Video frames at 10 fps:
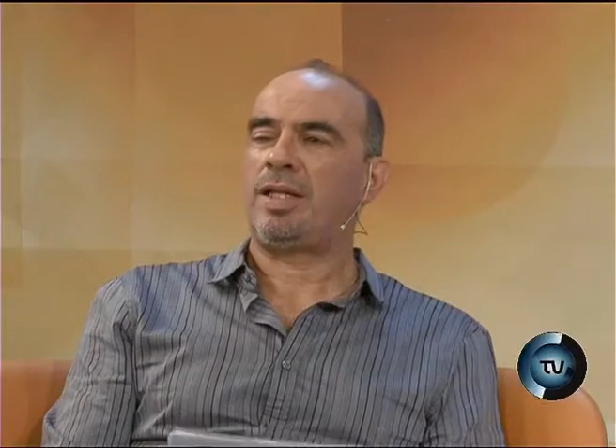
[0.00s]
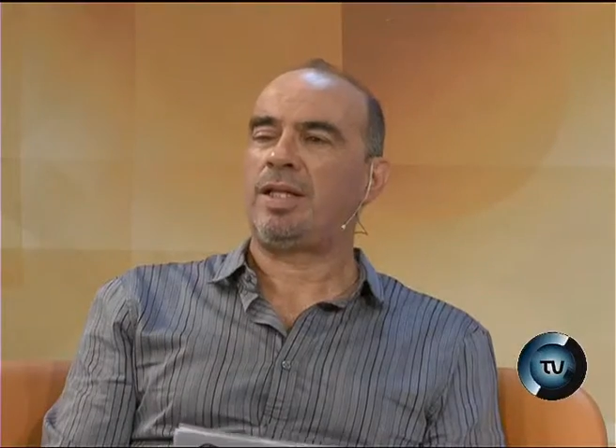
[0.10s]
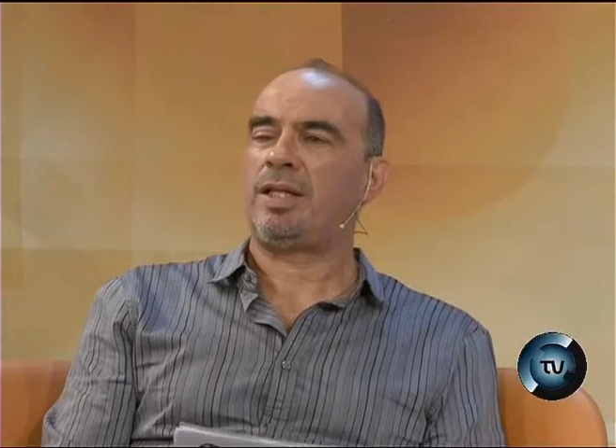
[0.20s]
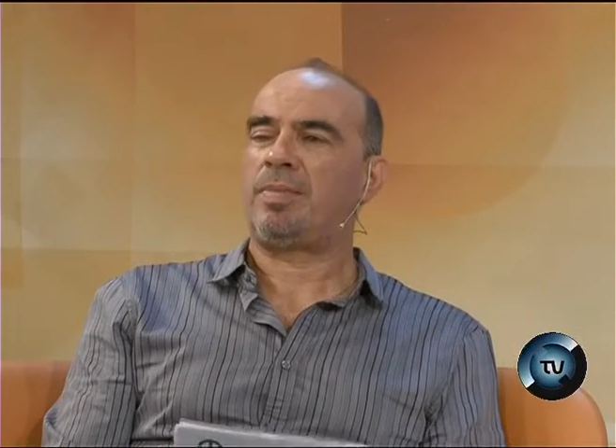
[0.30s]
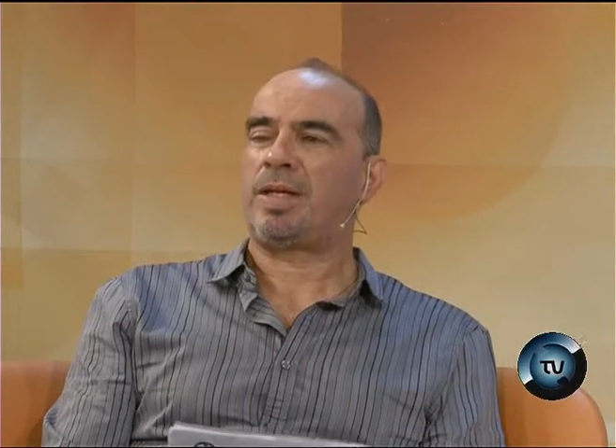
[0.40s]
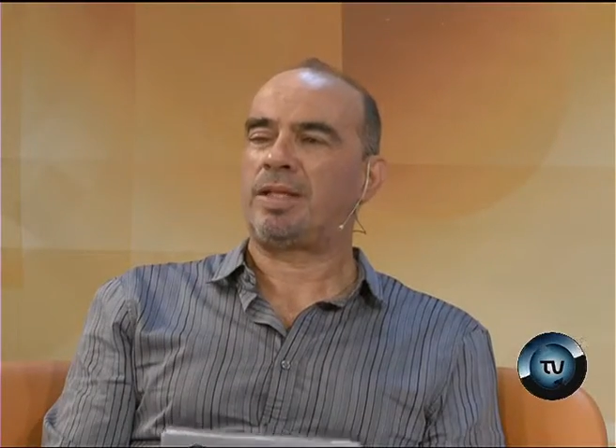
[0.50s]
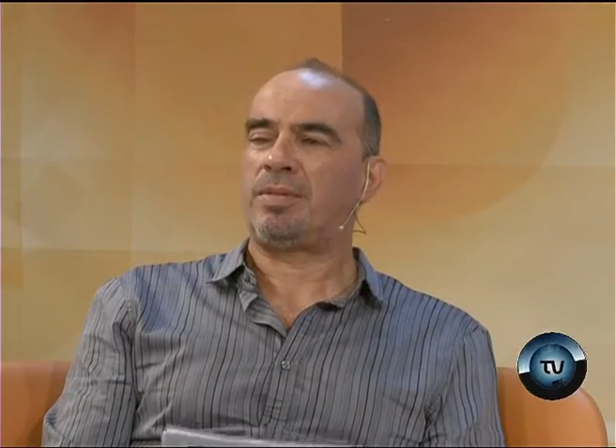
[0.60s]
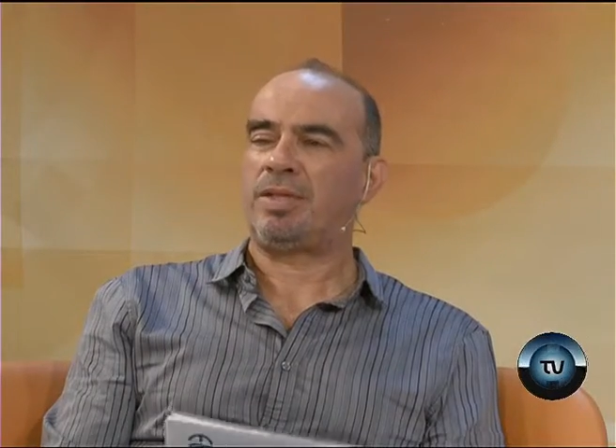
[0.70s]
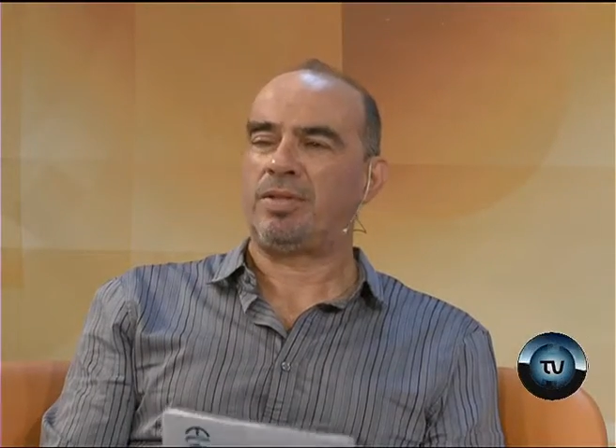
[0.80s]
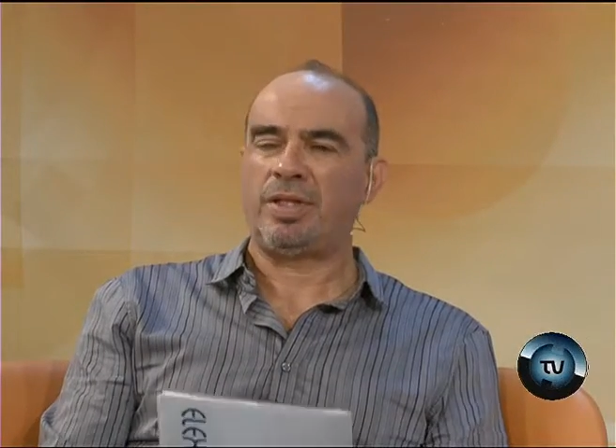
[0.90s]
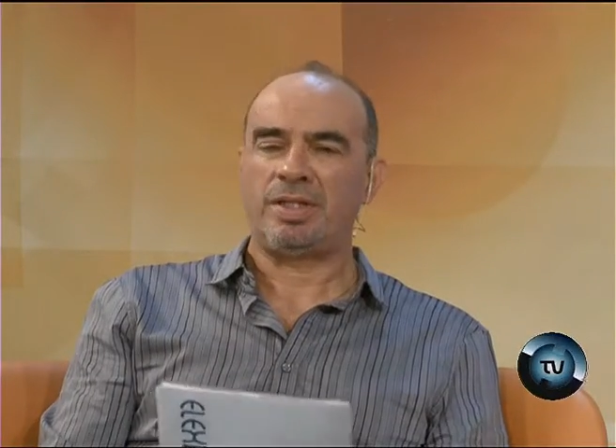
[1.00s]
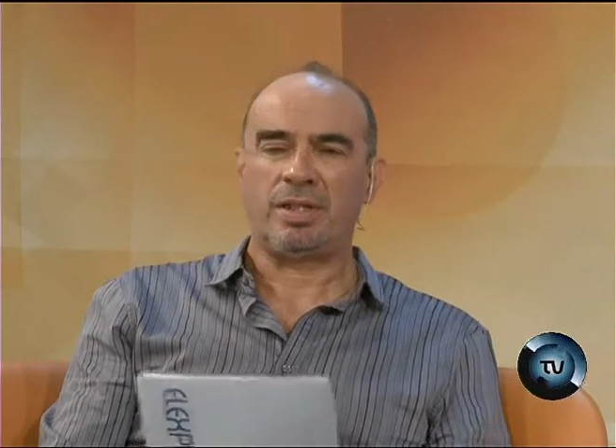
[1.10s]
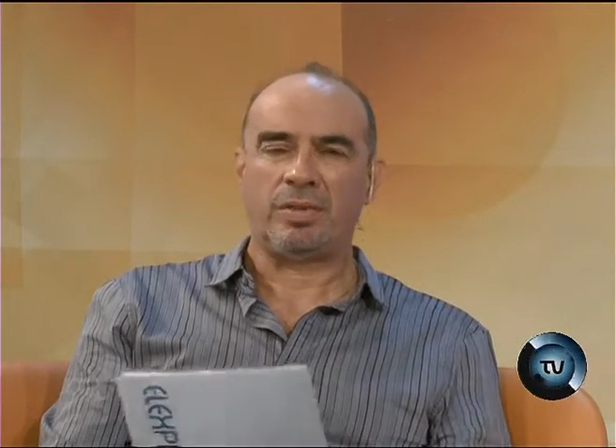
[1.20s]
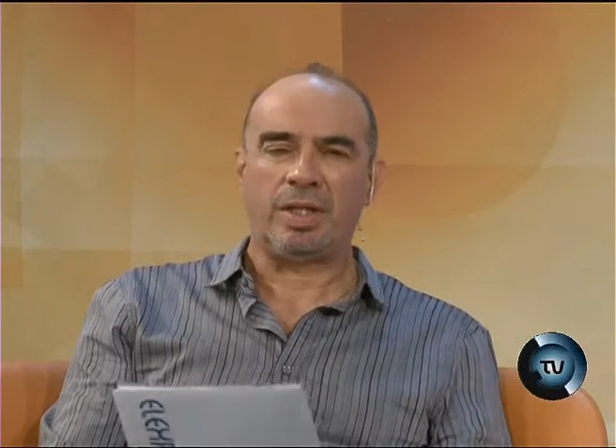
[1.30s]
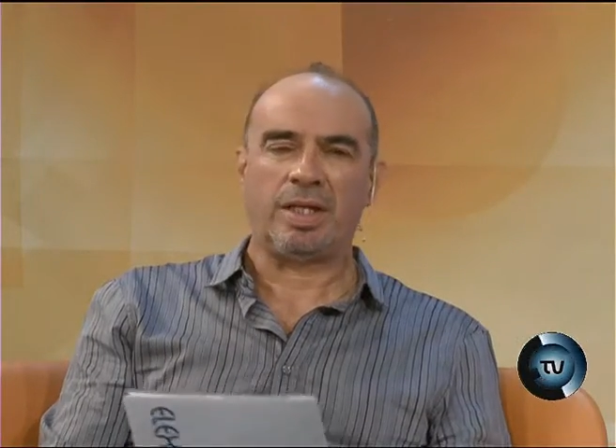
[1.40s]
del Departamento de
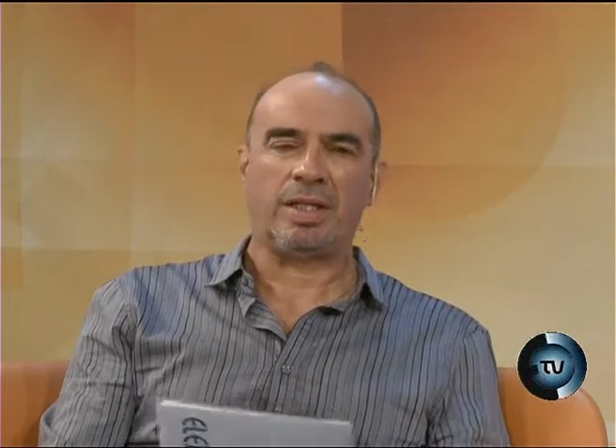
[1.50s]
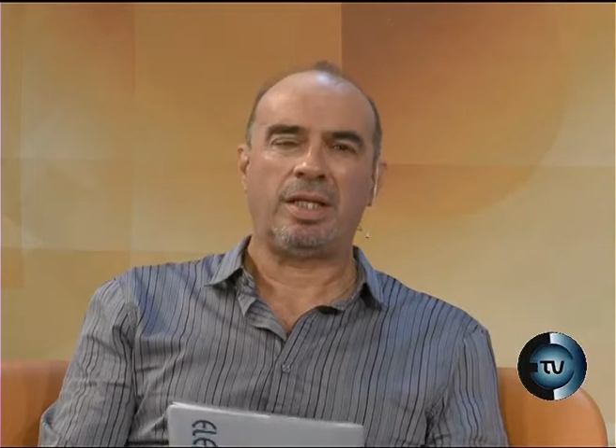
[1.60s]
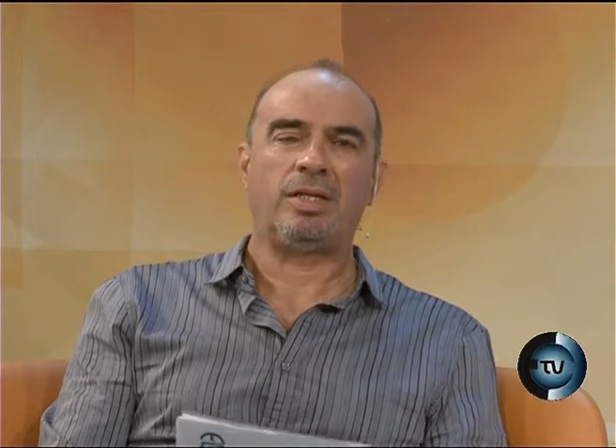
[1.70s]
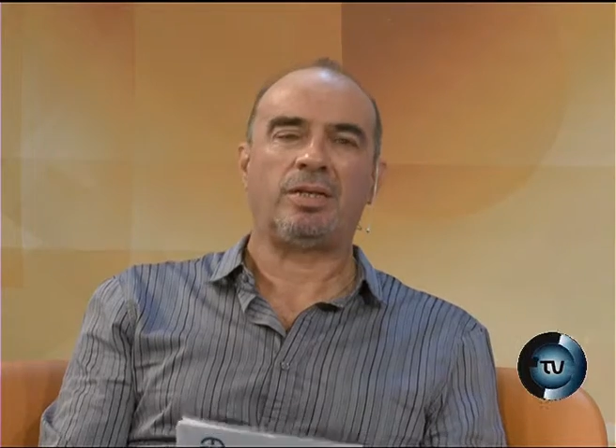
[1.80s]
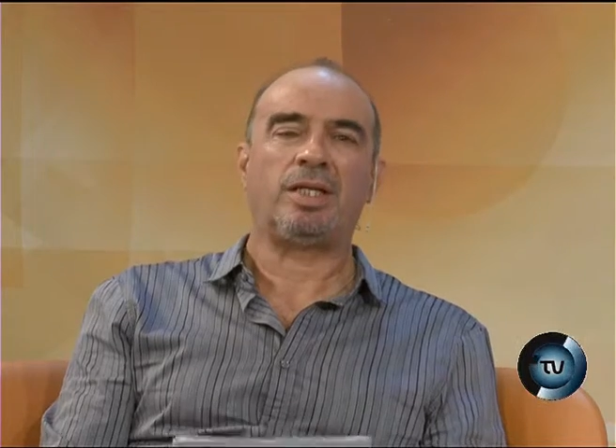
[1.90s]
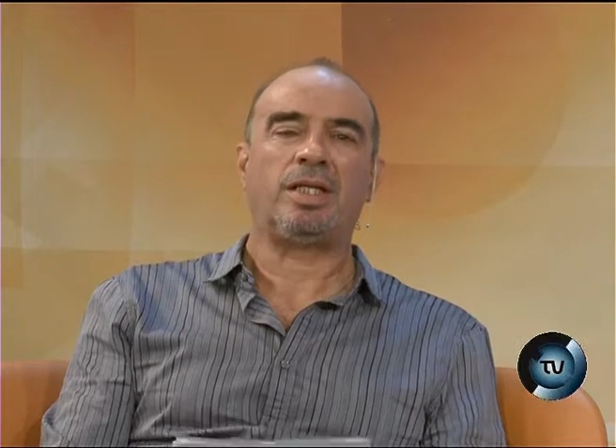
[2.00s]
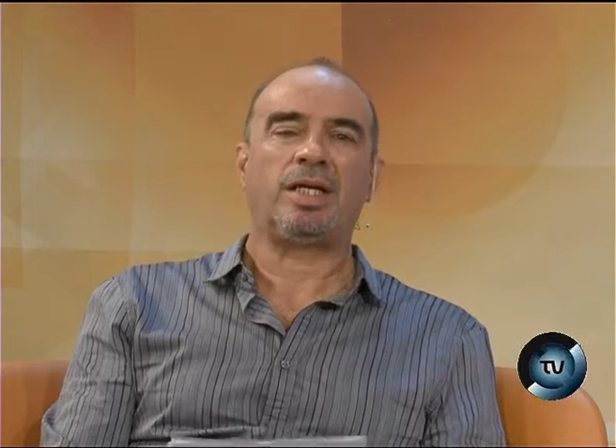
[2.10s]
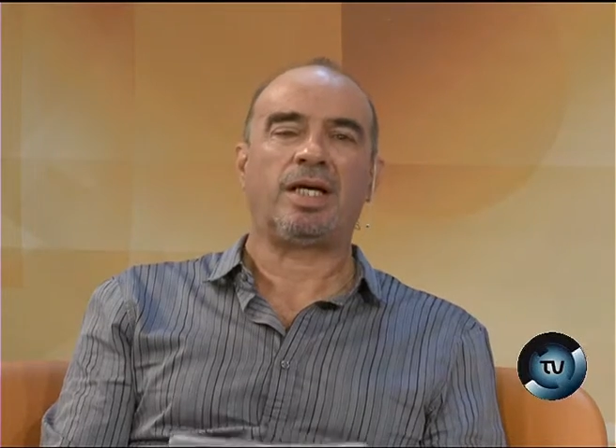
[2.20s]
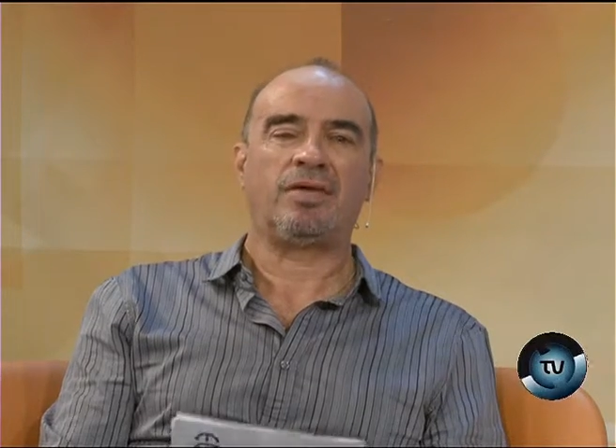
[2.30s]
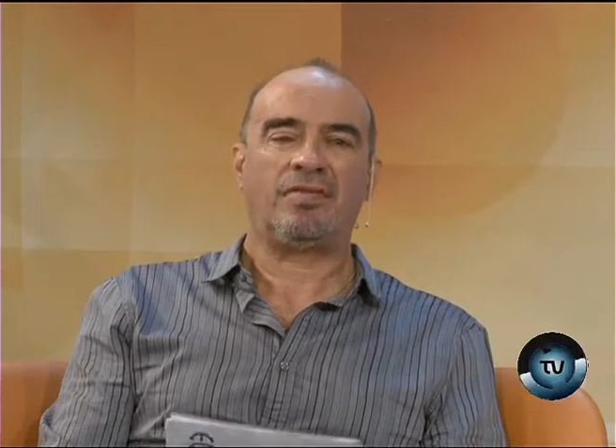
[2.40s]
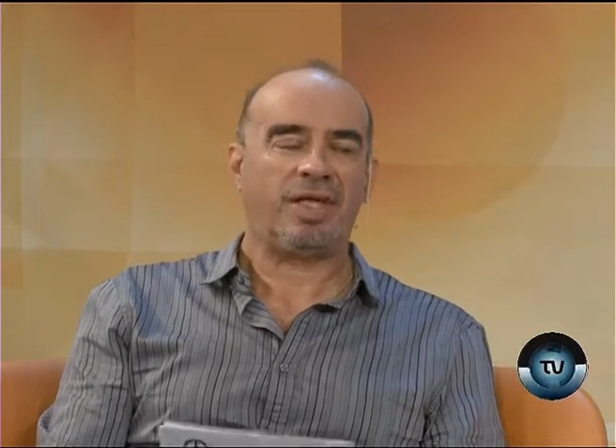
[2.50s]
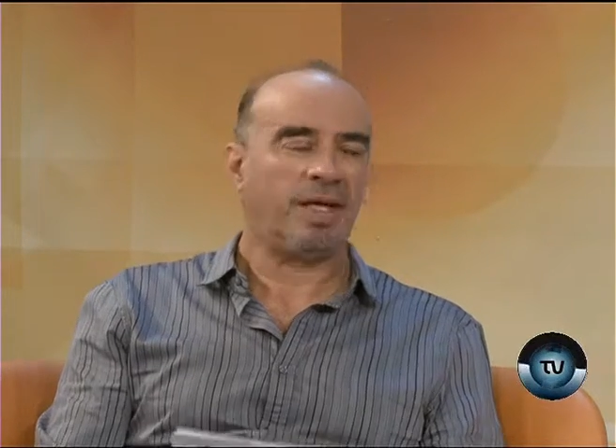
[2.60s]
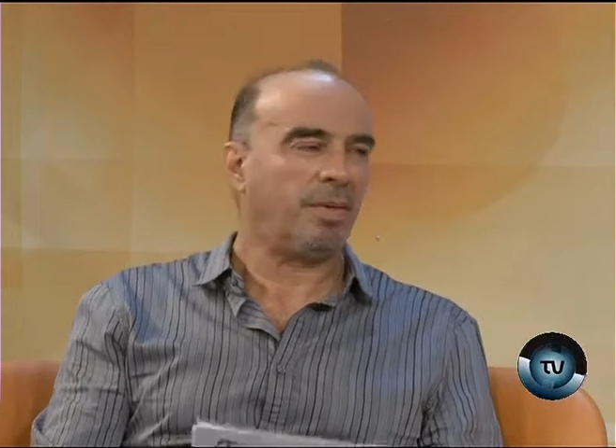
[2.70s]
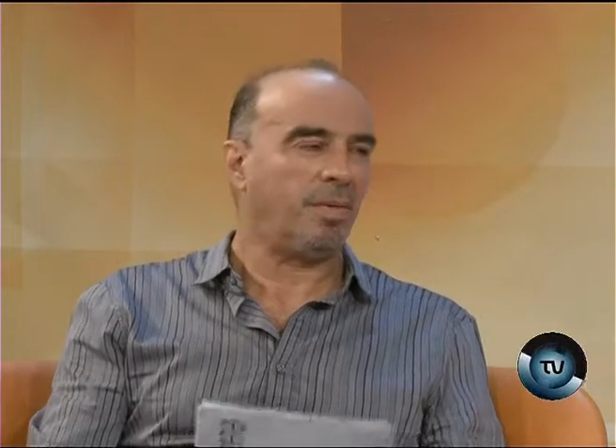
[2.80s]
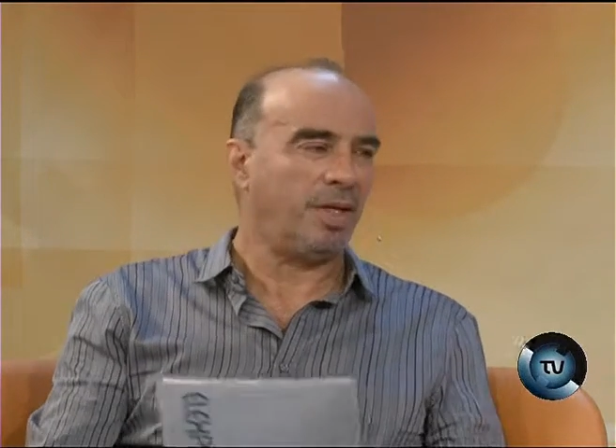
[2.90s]
Seguridad y Logística de FADEAC.
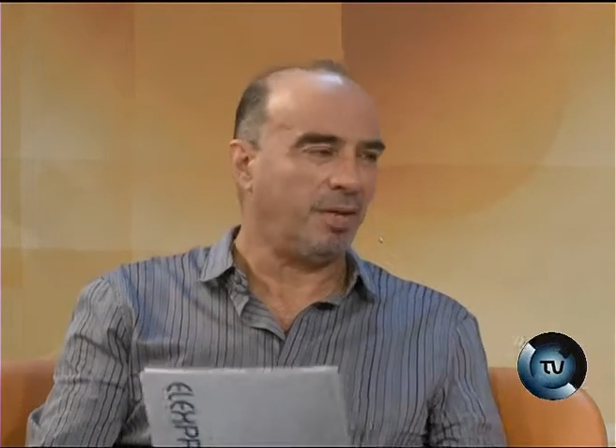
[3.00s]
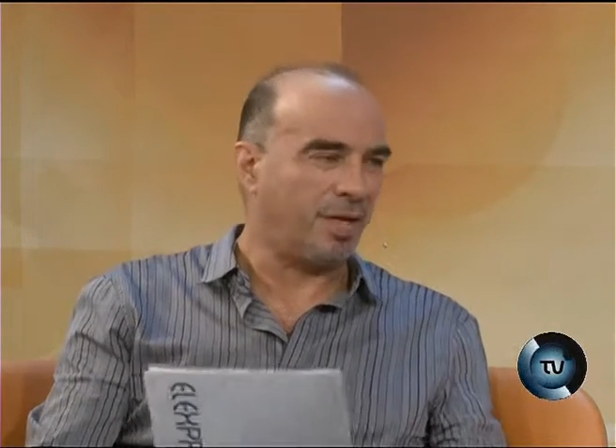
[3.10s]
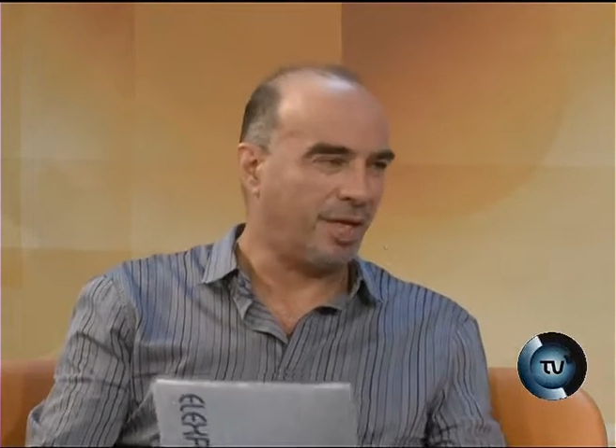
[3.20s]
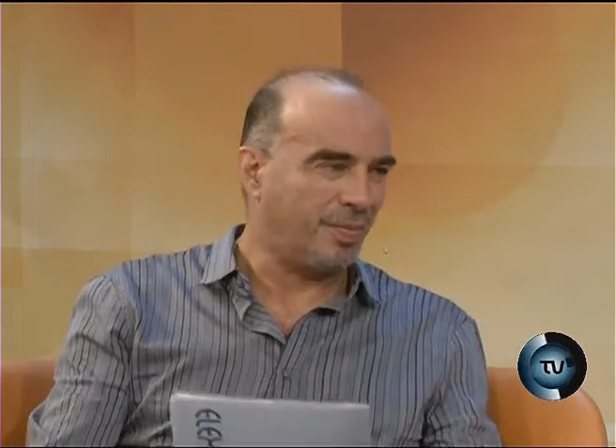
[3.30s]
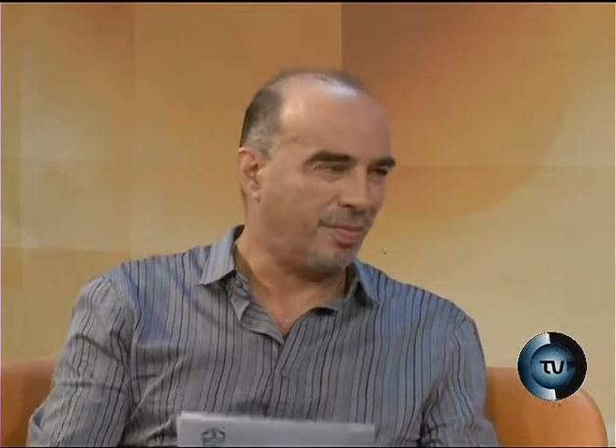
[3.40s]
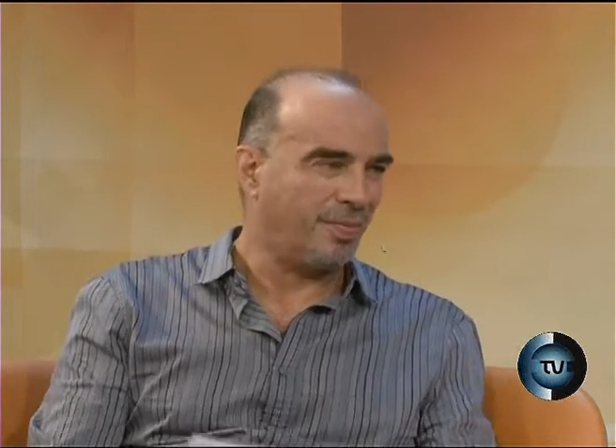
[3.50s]
Bienvenido, Oscar.